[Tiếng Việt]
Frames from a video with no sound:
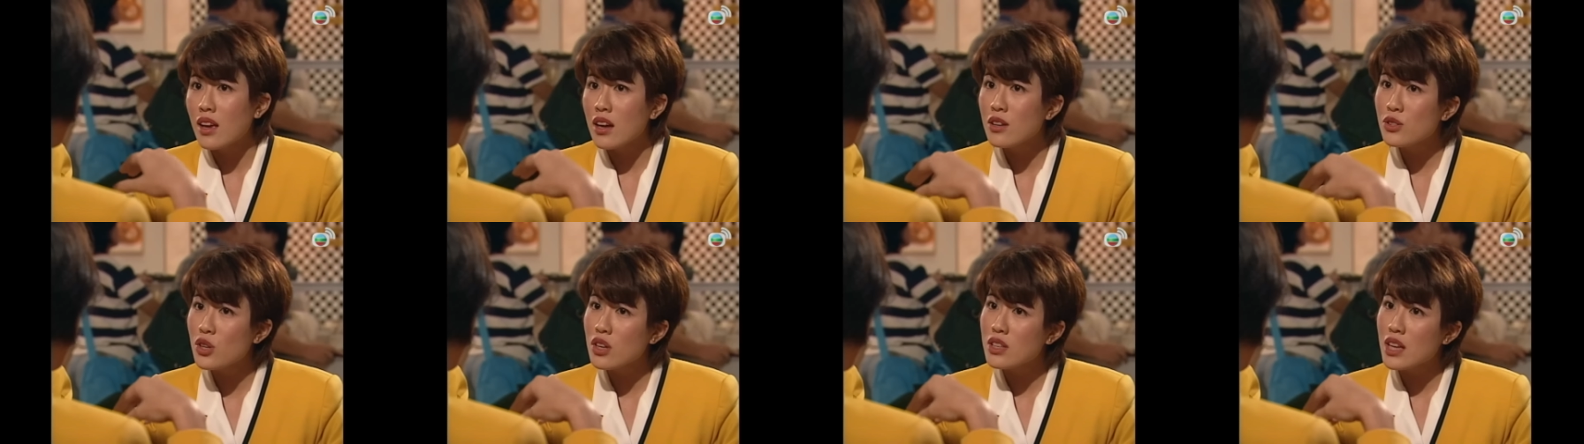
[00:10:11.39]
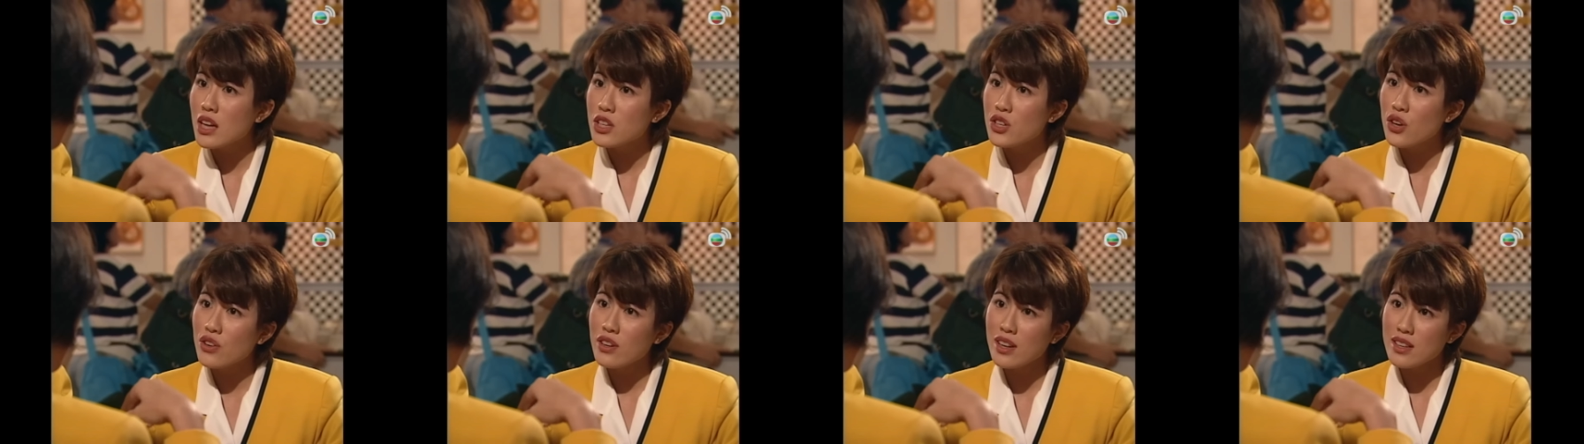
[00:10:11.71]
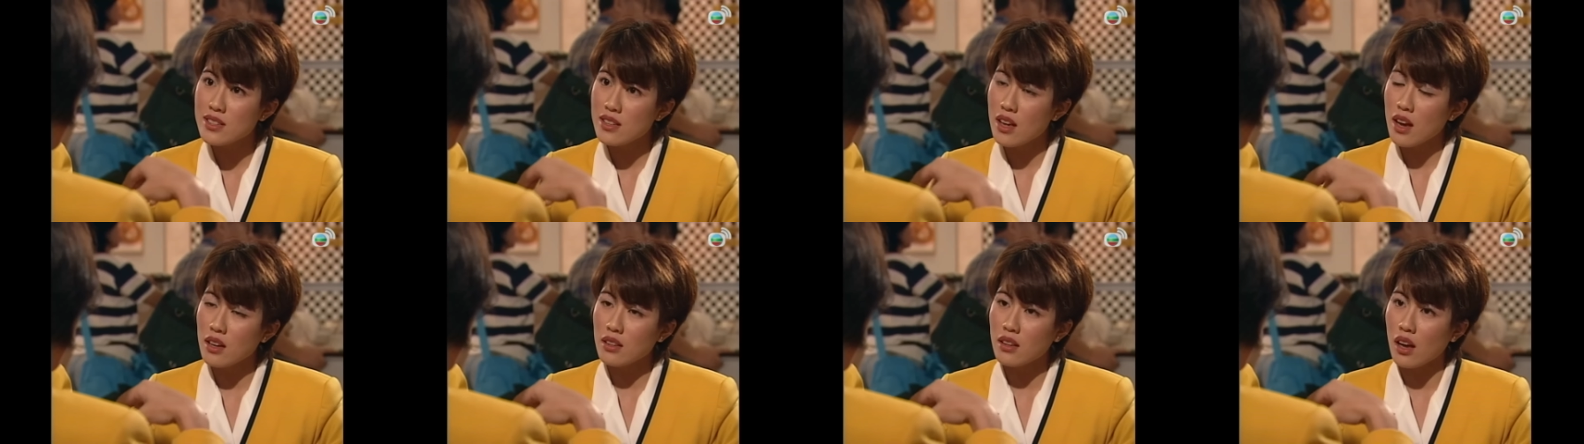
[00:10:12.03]
Ai nấy đều
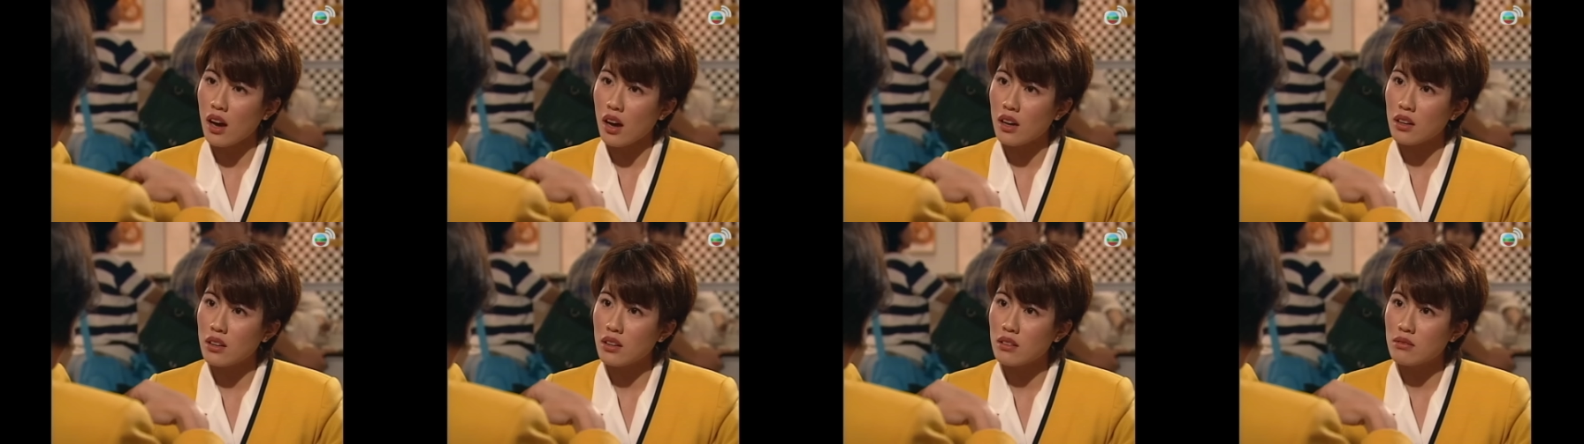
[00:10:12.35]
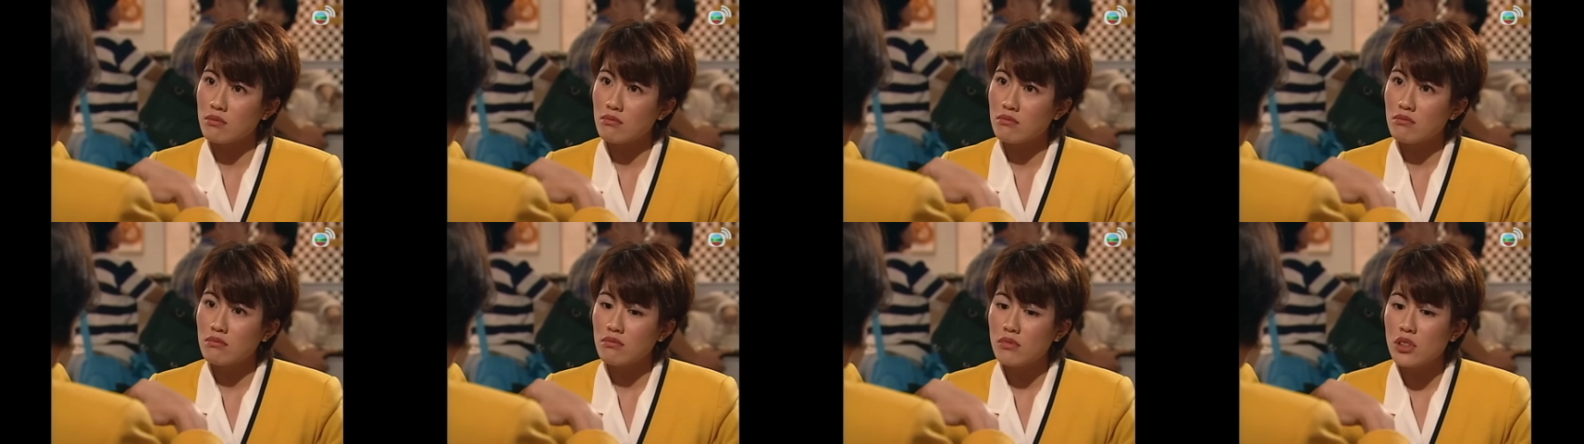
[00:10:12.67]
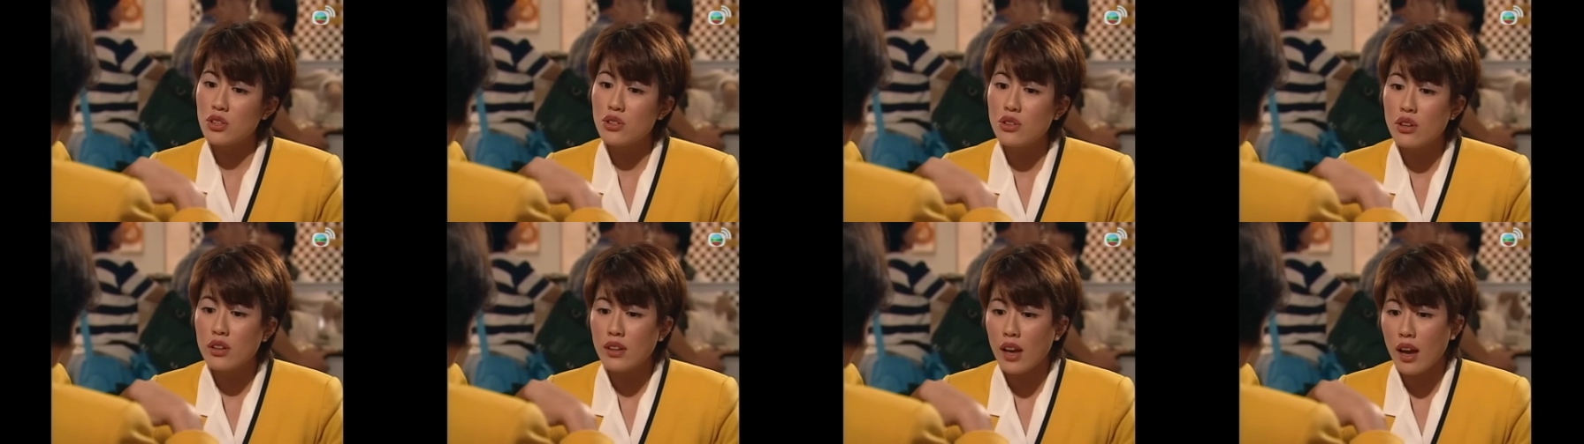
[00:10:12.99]
được vô trung tâm huấn luyện
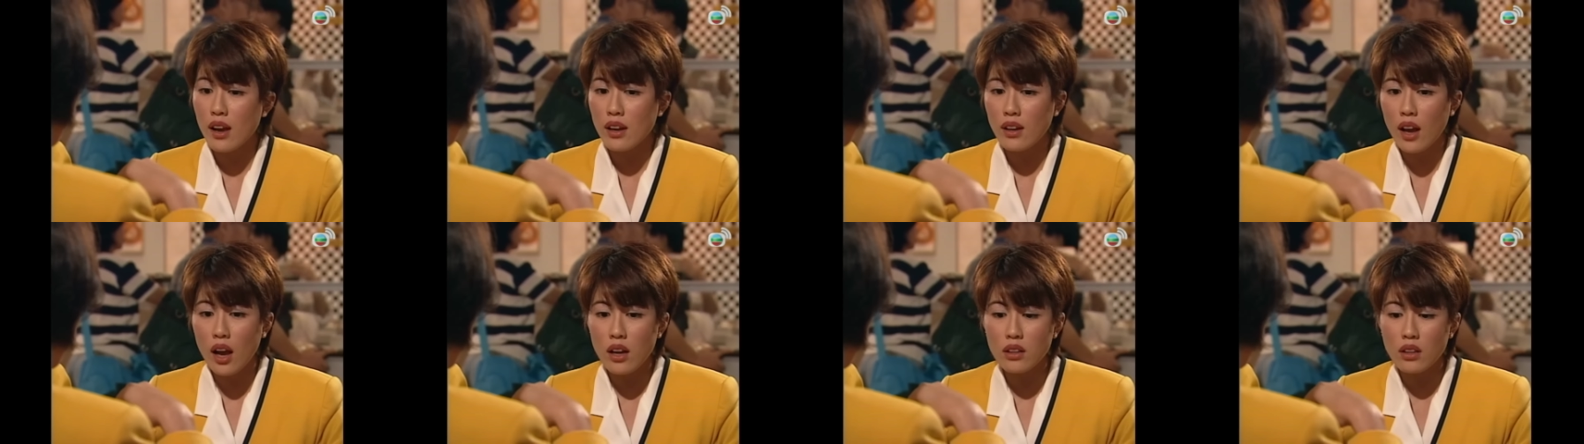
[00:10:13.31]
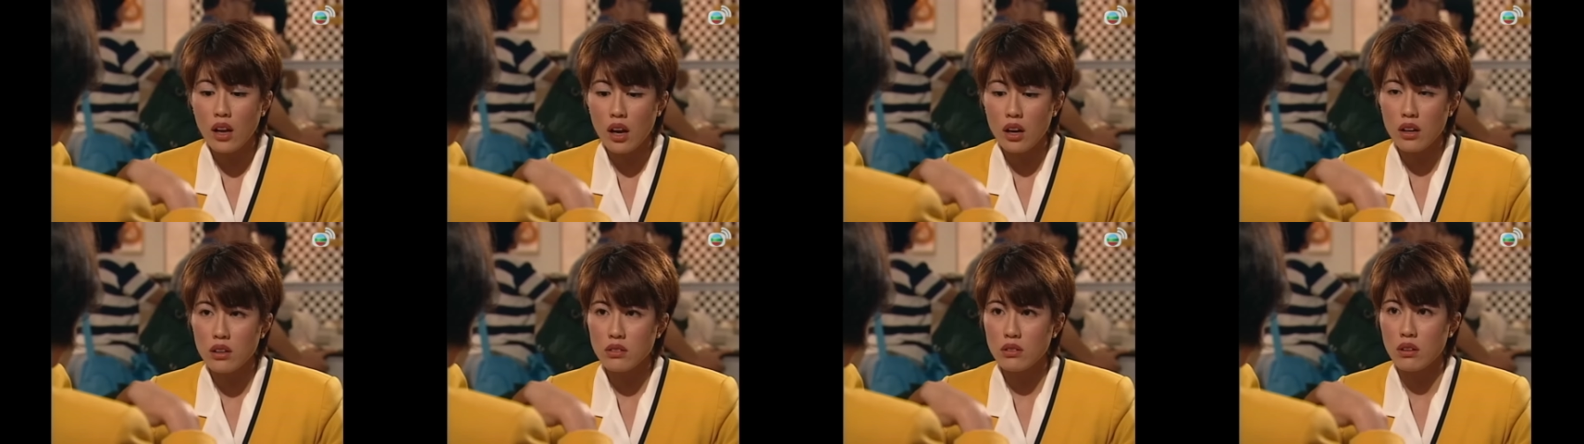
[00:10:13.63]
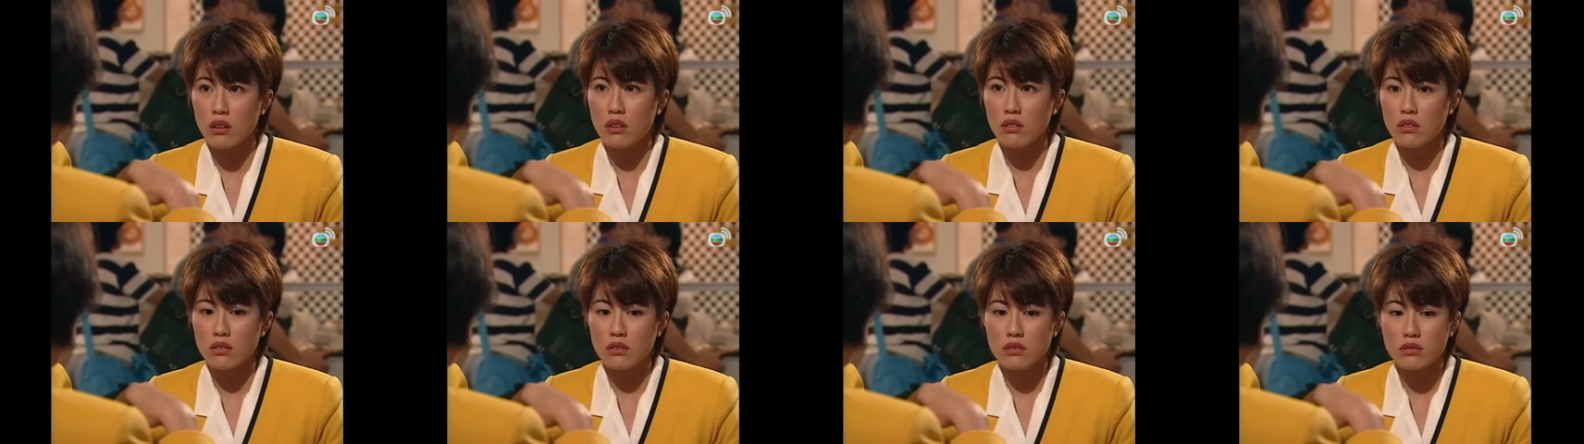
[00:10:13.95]
rồi Chị vẫn đứng ở
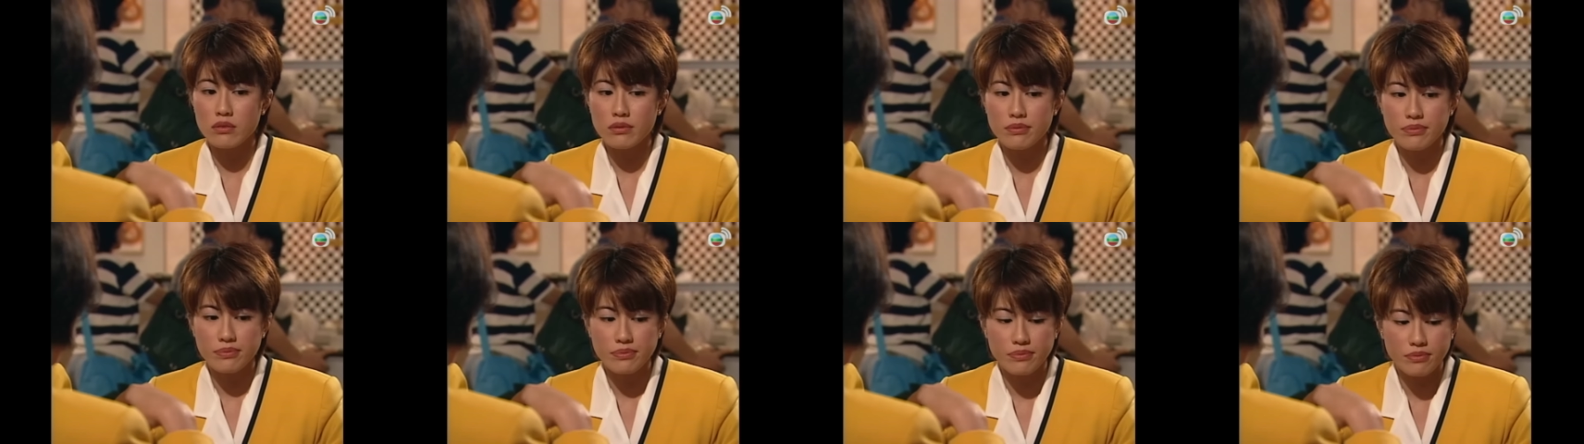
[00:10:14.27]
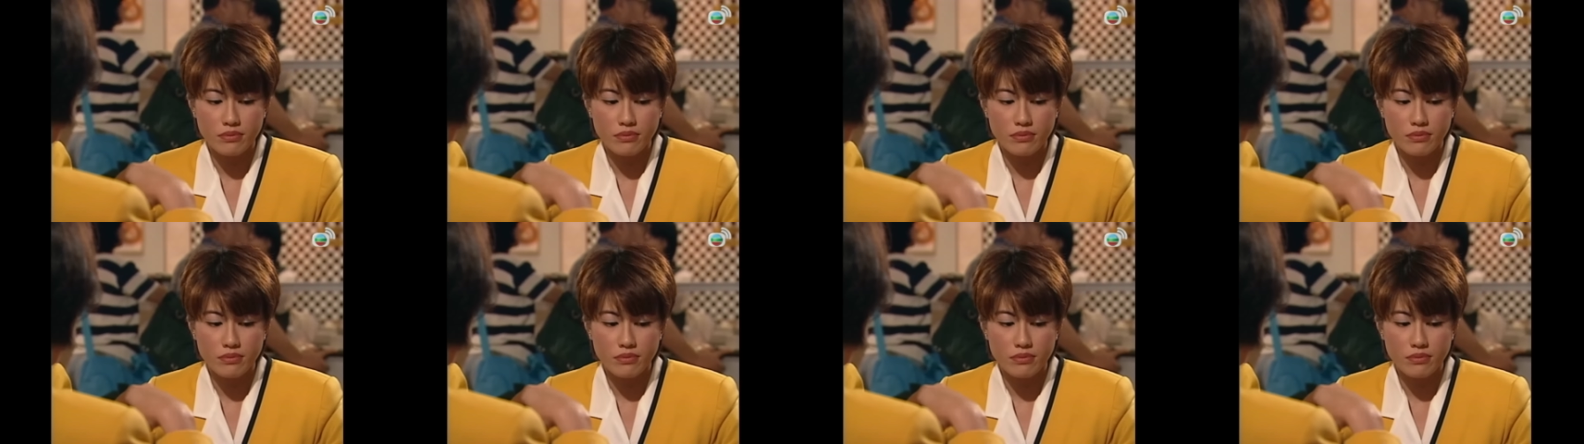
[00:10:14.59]
ngoài quầy hàng